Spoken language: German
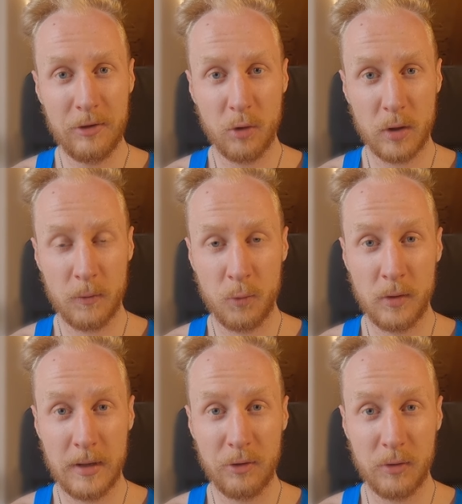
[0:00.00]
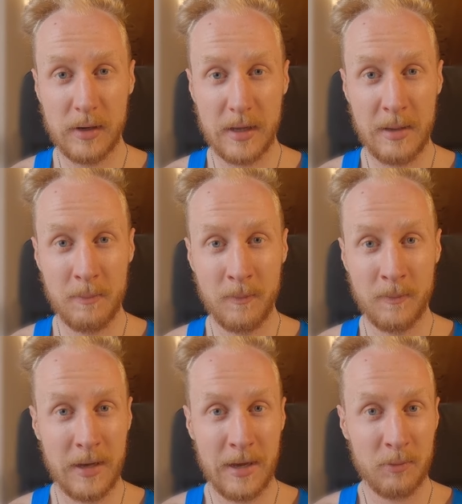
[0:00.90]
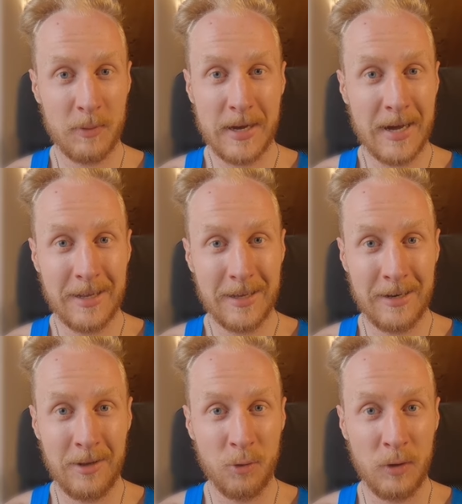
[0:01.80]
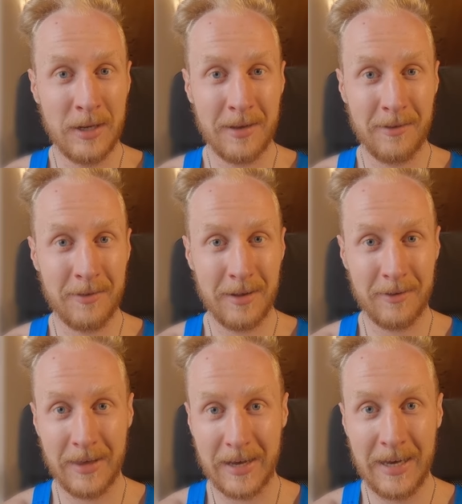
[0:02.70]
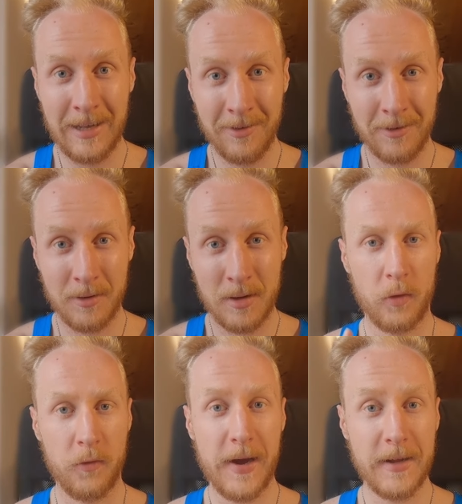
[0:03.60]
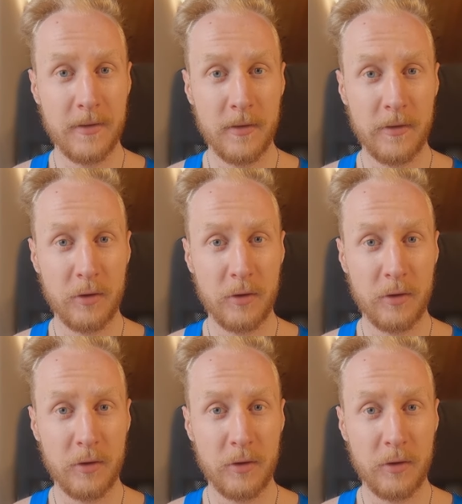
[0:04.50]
das sorgt dafür, führt, dass du halt eben erstmal gar nicht an eine Insulinresistenz gerätst und zweitens,